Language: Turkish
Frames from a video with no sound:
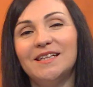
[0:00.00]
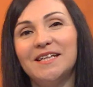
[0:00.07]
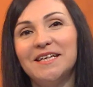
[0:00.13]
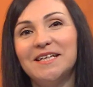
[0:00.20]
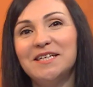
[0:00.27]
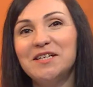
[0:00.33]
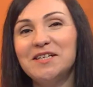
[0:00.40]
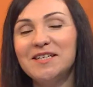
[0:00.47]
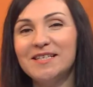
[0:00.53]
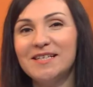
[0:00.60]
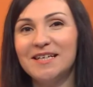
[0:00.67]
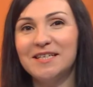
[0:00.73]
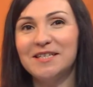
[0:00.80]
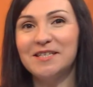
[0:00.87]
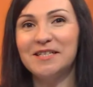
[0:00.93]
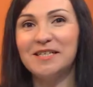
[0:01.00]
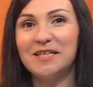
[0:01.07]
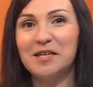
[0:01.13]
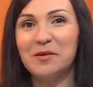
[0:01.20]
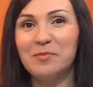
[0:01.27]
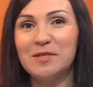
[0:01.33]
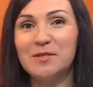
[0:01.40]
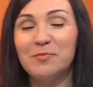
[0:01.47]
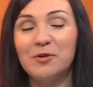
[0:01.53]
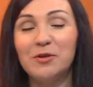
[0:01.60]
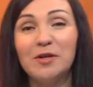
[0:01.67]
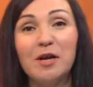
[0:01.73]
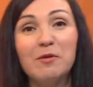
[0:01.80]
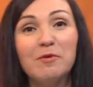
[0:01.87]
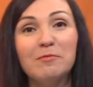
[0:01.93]
Değerli izleyicilerimiz,
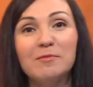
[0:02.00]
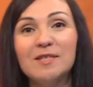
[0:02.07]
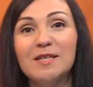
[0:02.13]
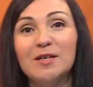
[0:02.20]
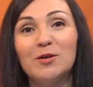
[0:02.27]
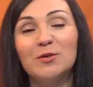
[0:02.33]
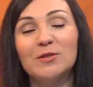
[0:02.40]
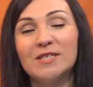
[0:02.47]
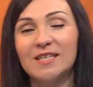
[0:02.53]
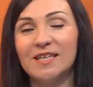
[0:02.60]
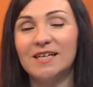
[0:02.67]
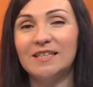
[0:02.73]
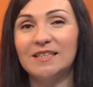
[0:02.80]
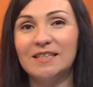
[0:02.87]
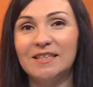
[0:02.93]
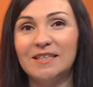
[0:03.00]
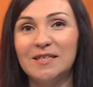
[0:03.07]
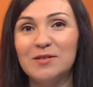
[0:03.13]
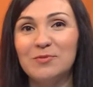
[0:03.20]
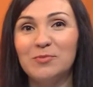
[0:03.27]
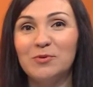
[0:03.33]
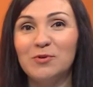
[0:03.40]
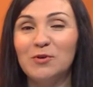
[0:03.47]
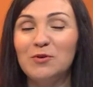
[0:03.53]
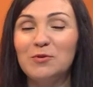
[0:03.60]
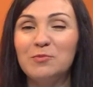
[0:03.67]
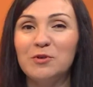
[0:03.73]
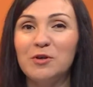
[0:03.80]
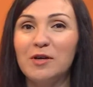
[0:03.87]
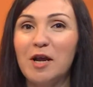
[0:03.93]
programımıza hoş geldiniz. Bugün
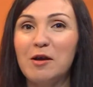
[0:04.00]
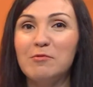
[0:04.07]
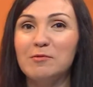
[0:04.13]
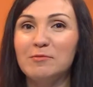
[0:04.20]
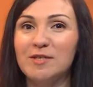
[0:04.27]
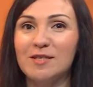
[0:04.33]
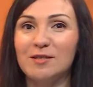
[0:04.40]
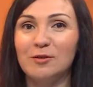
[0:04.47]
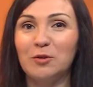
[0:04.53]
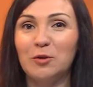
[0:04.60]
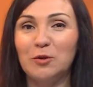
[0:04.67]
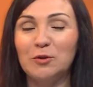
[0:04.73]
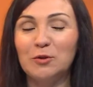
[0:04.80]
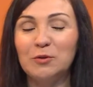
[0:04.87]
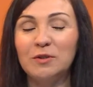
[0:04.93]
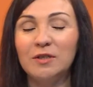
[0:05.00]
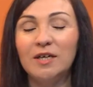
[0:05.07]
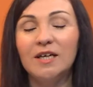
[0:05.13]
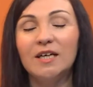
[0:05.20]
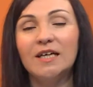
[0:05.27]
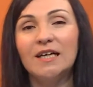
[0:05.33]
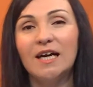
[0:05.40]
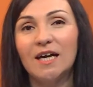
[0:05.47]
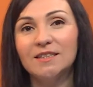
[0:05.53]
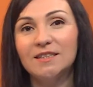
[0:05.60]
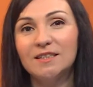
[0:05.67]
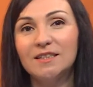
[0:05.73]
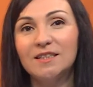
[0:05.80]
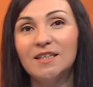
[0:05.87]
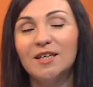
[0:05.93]
programımızın konu
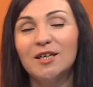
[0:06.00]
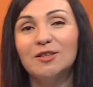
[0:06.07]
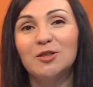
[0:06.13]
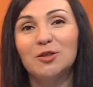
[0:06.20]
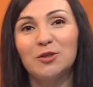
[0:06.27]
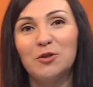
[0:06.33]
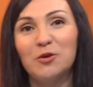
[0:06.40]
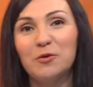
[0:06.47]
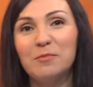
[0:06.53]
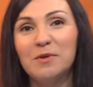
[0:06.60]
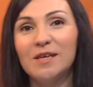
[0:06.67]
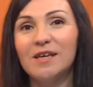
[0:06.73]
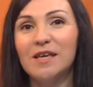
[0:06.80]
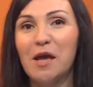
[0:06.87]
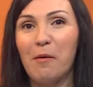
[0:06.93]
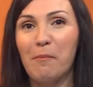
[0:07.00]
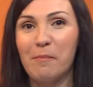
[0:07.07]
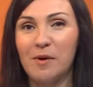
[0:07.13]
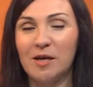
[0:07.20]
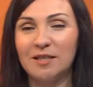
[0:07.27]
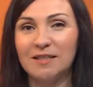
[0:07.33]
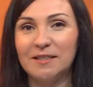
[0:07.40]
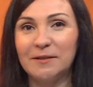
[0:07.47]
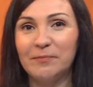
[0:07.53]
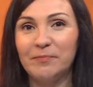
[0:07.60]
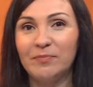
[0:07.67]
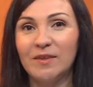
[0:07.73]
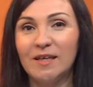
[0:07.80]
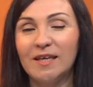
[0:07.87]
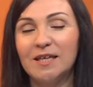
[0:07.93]
kadın ekonomi yapmalı.
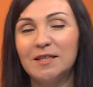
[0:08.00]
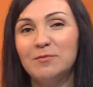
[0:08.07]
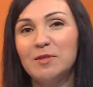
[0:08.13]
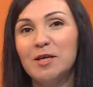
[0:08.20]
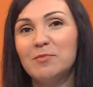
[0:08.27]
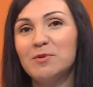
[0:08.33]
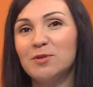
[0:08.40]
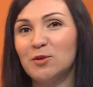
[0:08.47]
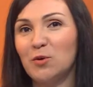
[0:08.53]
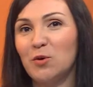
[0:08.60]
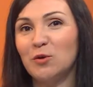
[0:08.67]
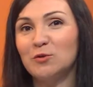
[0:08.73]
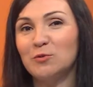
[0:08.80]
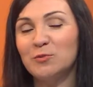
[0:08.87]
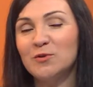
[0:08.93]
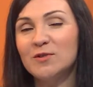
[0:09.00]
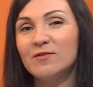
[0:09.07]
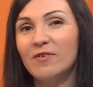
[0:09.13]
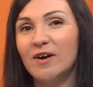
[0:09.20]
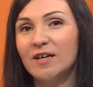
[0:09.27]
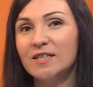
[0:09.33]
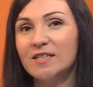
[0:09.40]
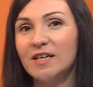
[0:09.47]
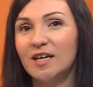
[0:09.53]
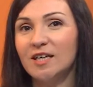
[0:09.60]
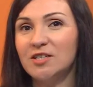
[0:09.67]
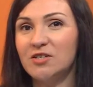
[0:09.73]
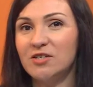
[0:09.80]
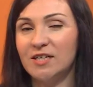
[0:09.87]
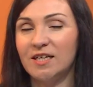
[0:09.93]
Yanımda bir konumuz var,
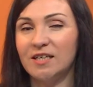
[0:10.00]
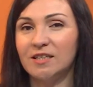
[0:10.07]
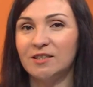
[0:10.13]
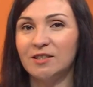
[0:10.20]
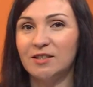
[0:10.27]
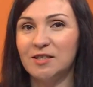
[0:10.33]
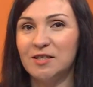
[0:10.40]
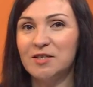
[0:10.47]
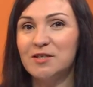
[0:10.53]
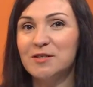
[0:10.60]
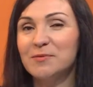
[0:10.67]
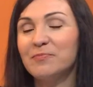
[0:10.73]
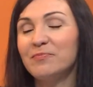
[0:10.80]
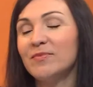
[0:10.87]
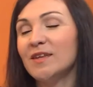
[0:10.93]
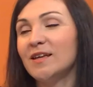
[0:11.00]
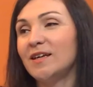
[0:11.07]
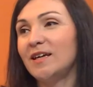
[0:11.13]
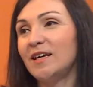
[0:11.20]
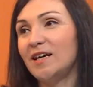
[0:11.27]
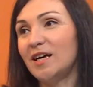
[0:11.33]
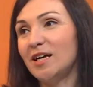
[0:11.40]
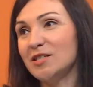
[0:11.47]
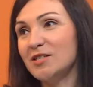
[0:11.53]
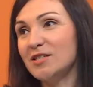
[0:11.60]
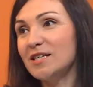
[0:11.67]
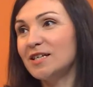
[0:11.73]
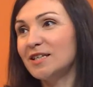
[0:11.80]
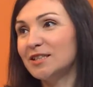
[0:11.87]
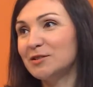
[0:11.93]
Angela Yıldız.
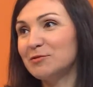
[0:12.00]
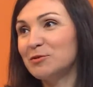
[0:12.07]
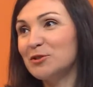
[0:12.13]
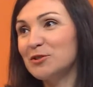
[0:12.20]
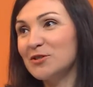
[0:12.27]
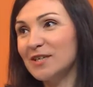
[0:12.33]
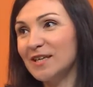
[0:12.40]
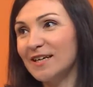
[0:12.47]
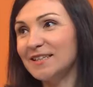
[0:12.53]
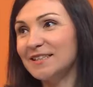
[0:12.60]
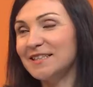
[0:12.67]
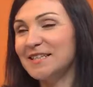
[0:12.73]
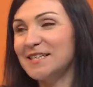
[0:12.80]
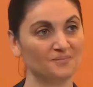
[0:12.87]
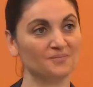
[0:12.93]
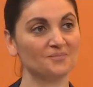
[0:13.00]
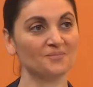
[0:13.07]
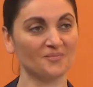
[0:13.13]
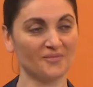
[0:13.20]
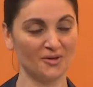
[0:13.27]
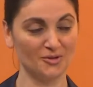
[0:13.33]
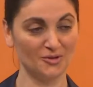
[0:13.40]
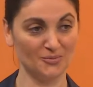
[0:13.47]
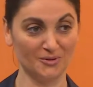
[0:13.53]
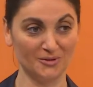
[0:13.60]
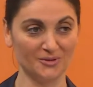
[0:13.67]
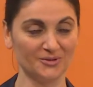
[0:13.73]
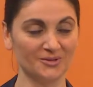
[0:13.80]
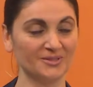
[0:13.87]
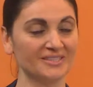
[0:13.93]
Angela Hanım hoş geldiniz. Hoş
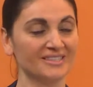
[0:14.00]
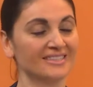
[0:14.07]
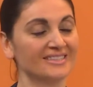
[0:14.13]
bulduk.